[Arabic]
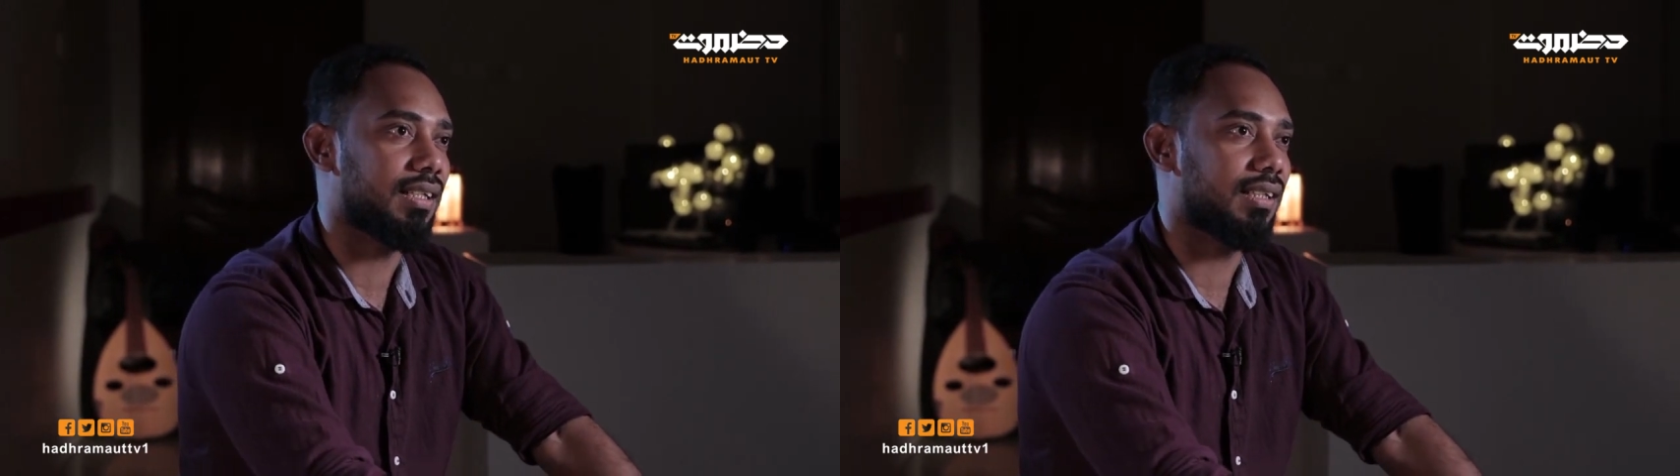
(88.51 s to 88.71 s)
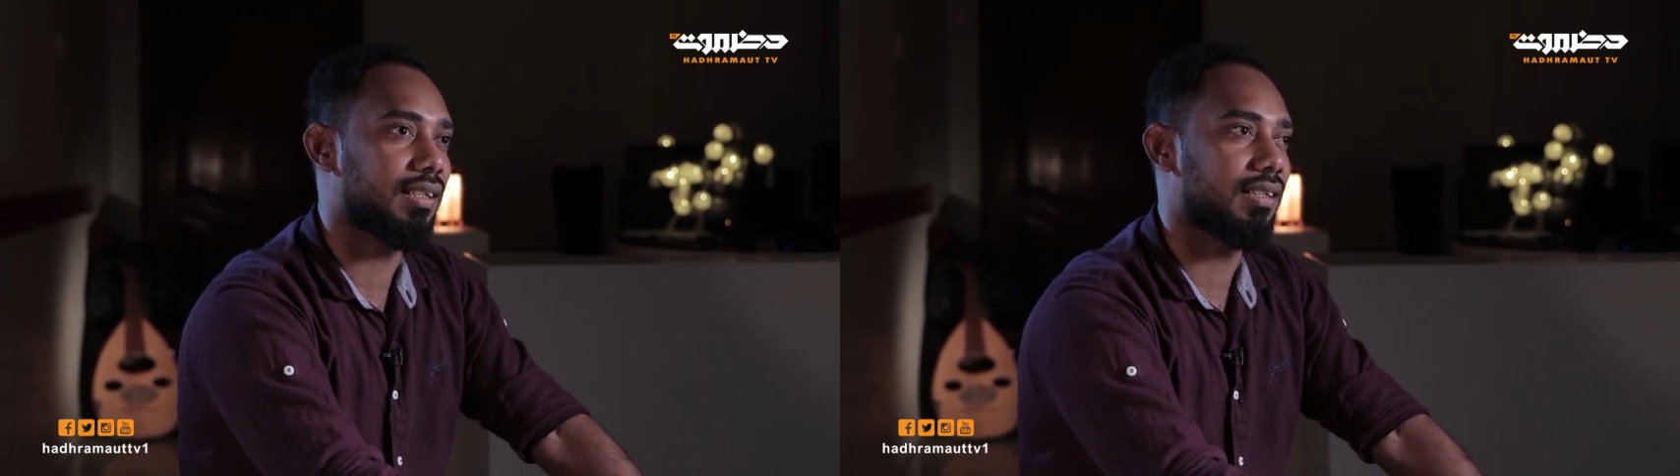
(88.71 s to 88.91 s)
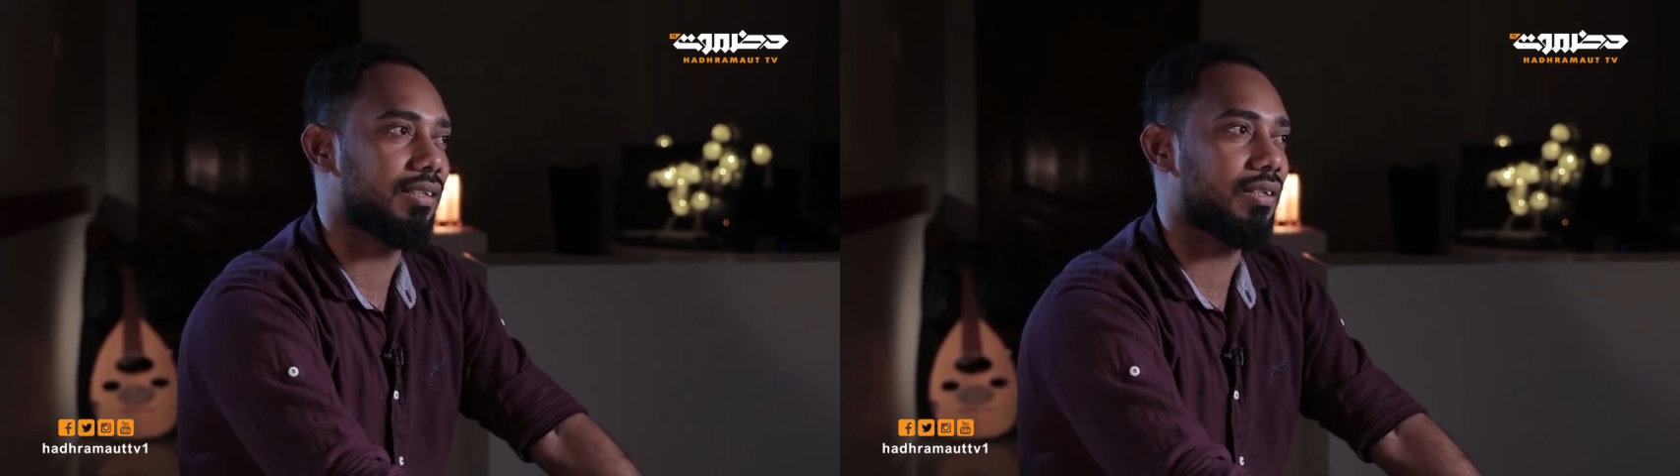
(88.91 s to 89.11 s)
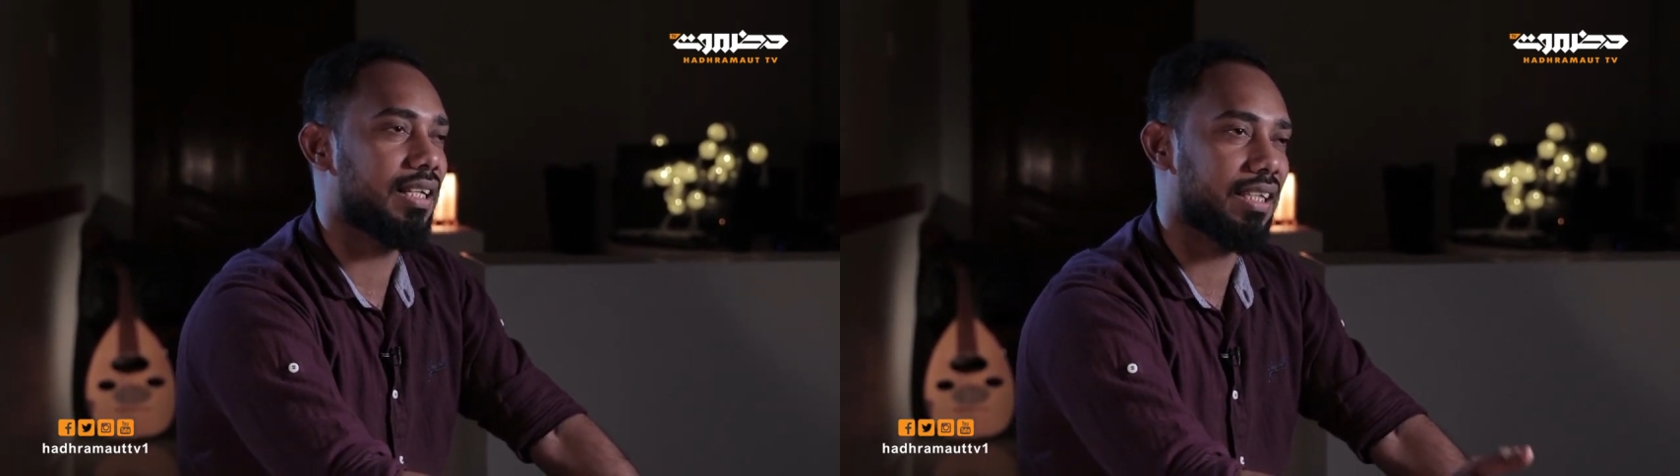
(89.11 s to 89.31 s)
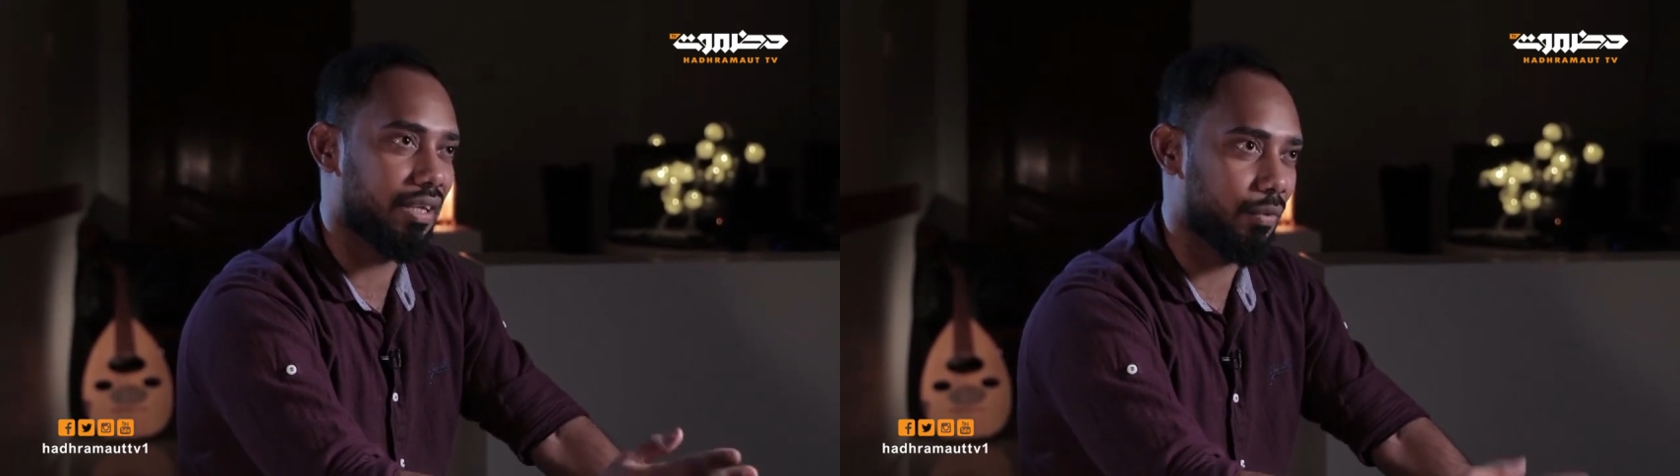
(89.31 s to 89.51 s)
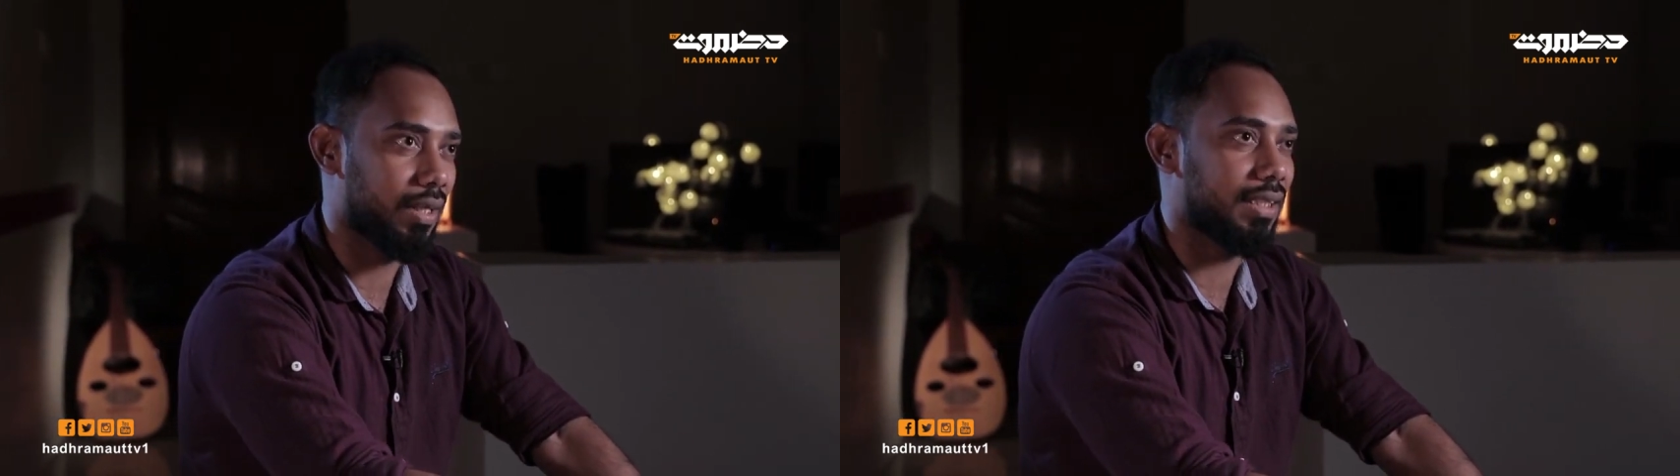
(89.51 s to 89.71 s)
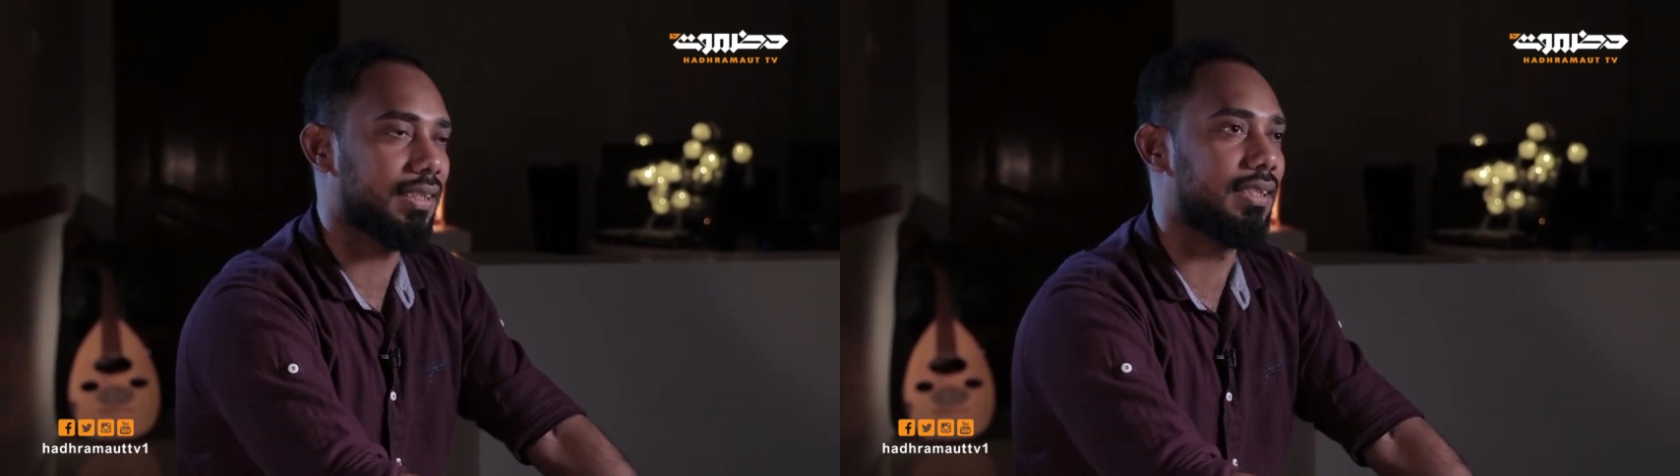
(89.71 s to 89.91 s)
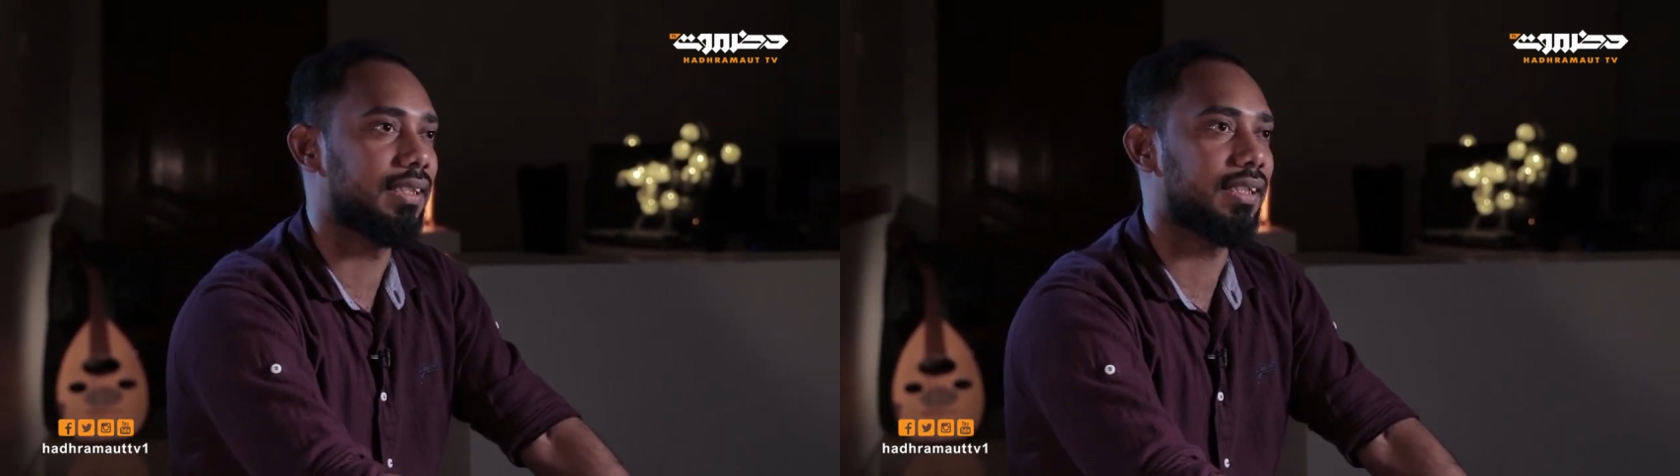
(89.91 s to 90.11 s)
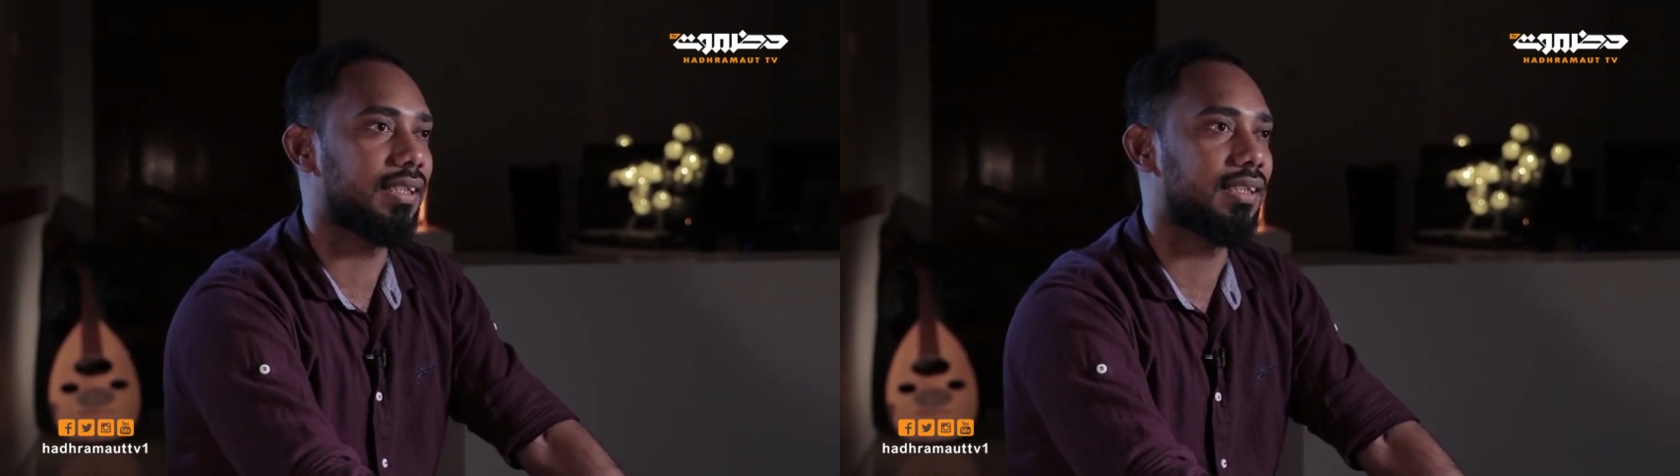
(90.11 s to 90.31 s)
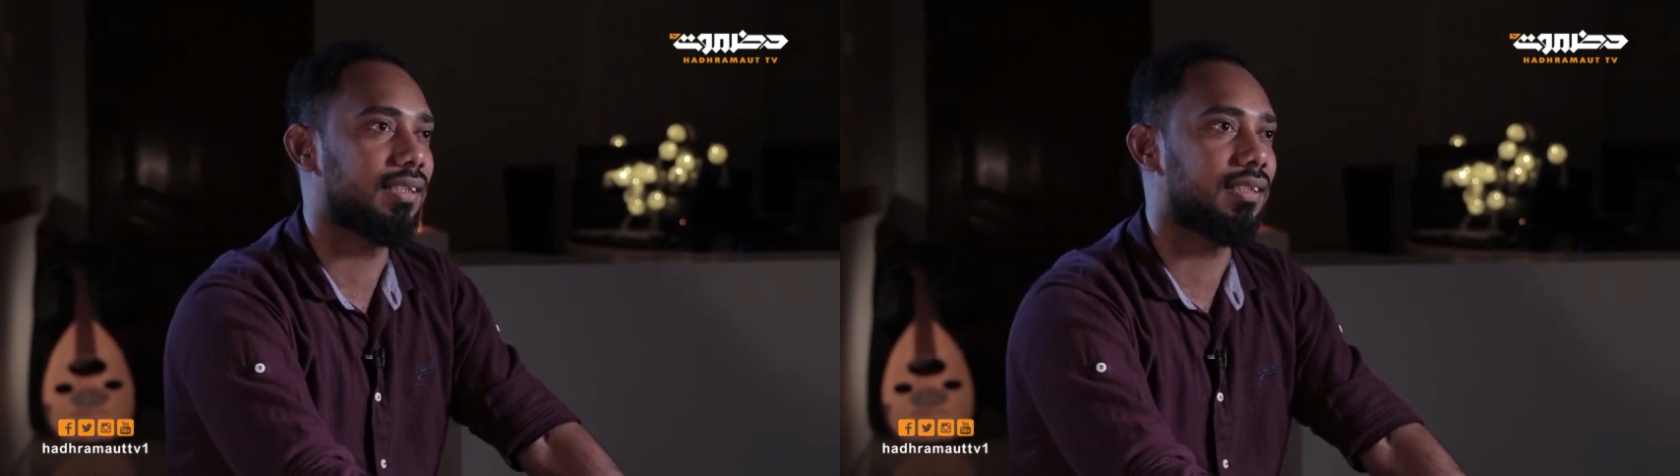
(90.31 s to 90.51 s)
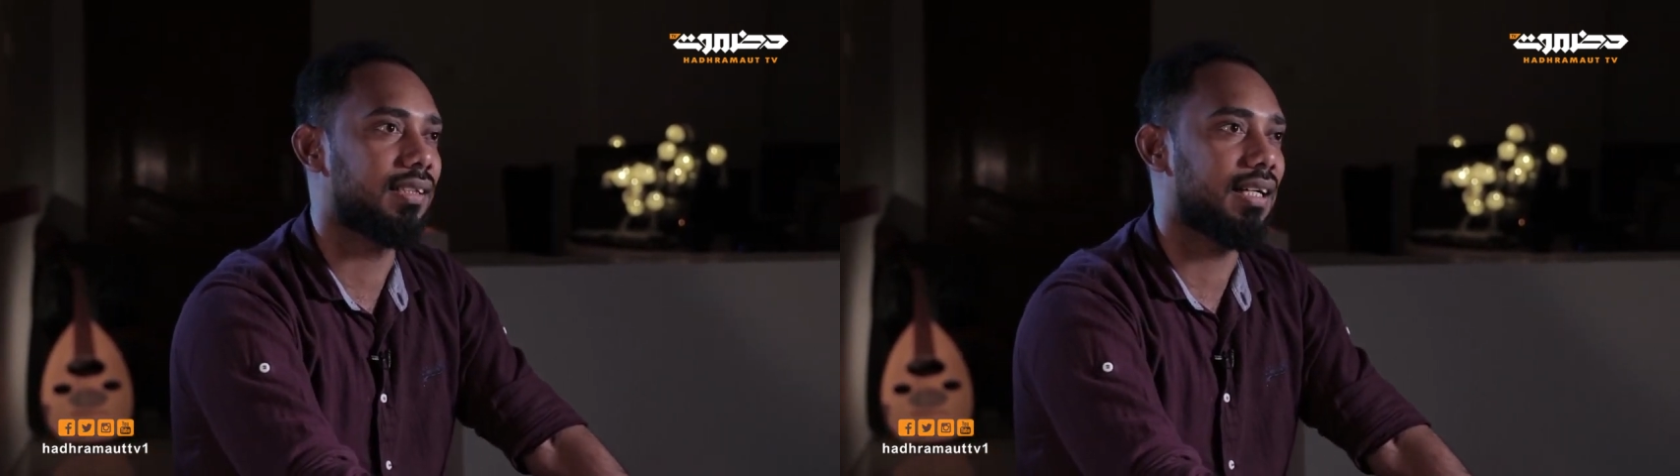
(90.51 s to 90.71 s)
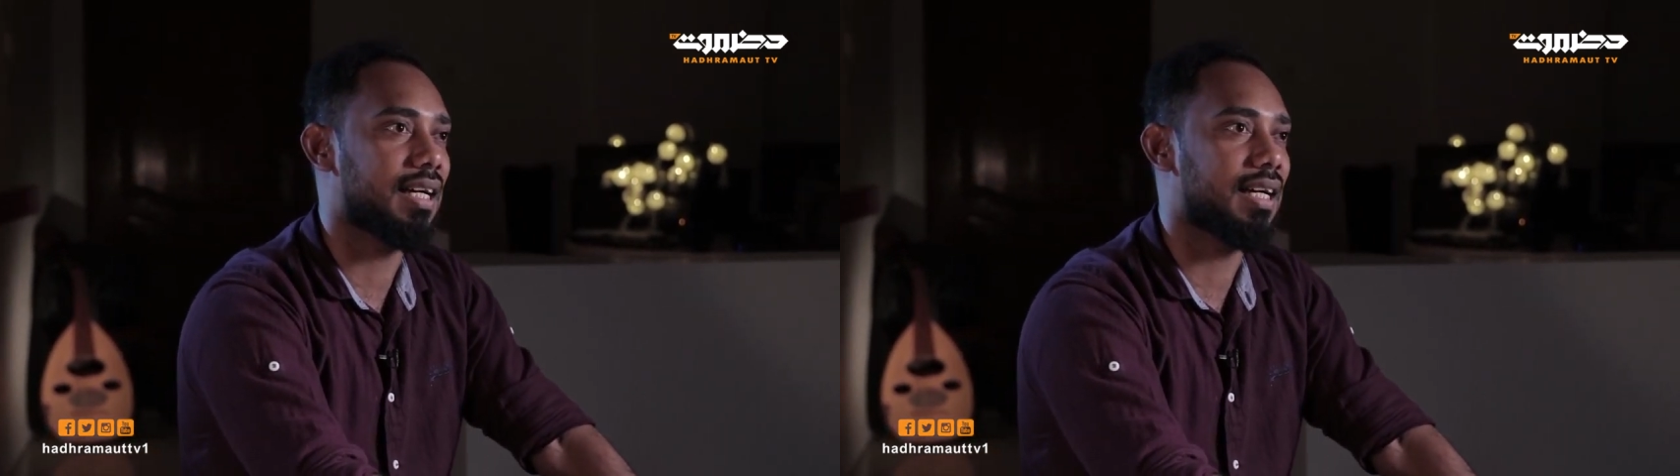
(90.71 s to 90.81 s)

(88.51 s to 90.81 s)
آه، أيضا والدي آه،